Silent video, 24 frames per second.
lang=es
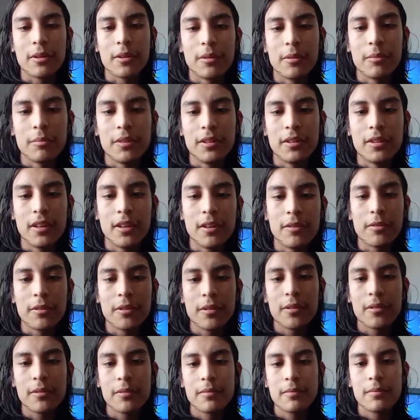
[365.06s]
en el teléfono.
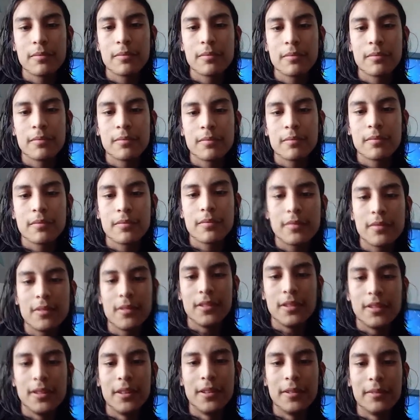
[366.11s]
Y
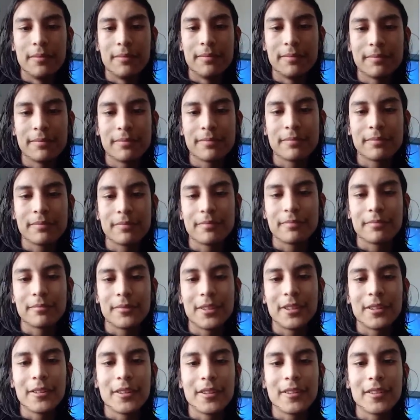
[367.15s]
bueno,
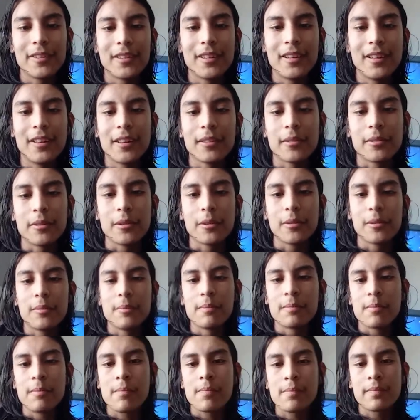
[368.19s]
eso sería todo.
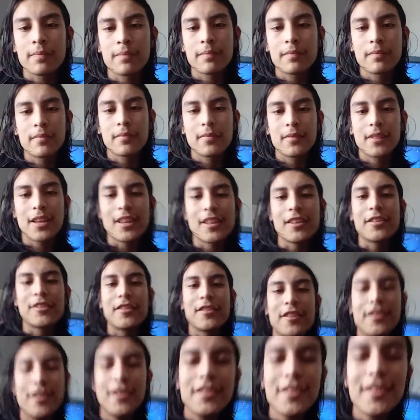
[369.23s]
¡Que
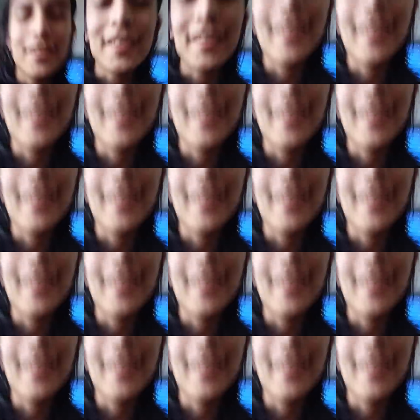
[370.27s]
chille!